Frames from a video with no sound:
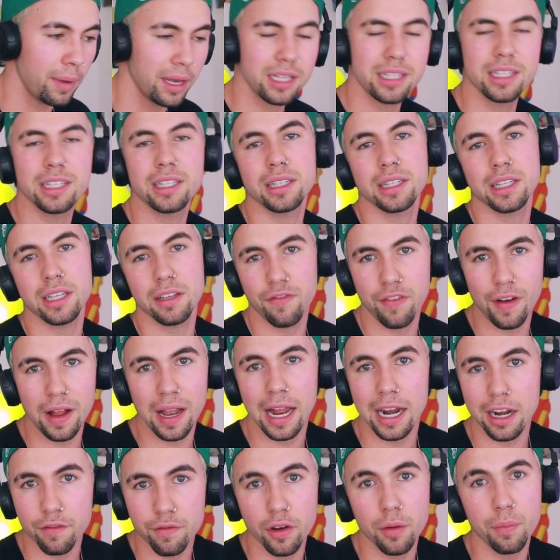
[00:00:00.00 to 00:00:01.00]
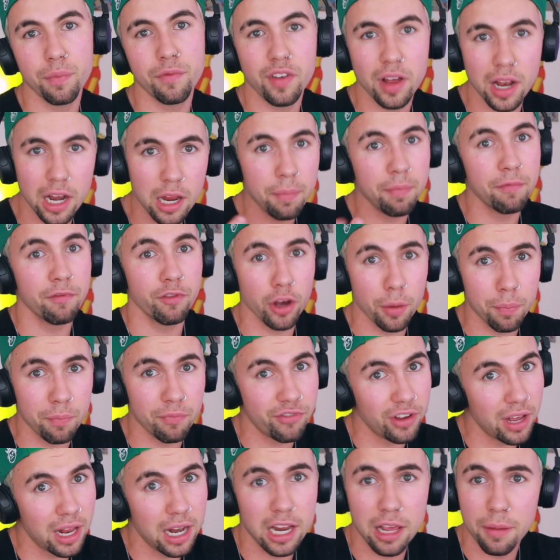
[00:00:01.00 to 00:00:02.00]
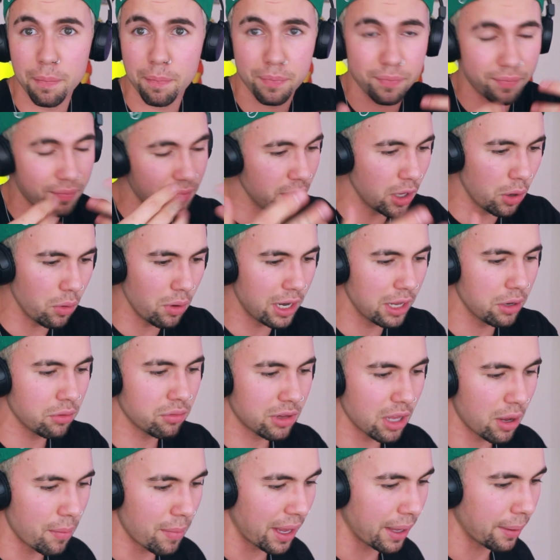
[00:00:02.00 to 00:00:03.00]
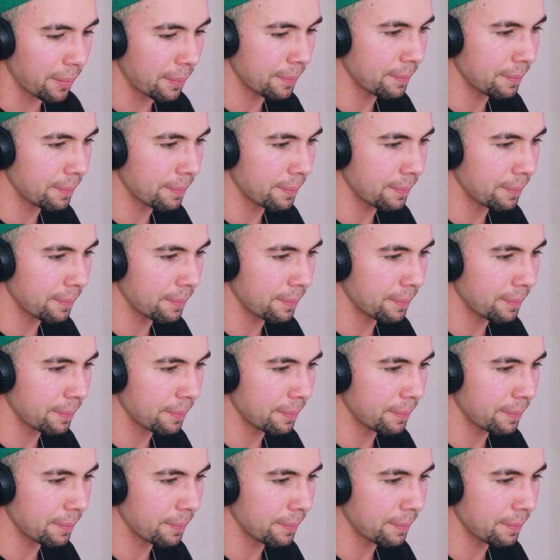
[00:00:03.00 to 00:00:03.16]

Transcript: Mas se falaram que foi pro Felipe, foi pro Felipe, não ligo também.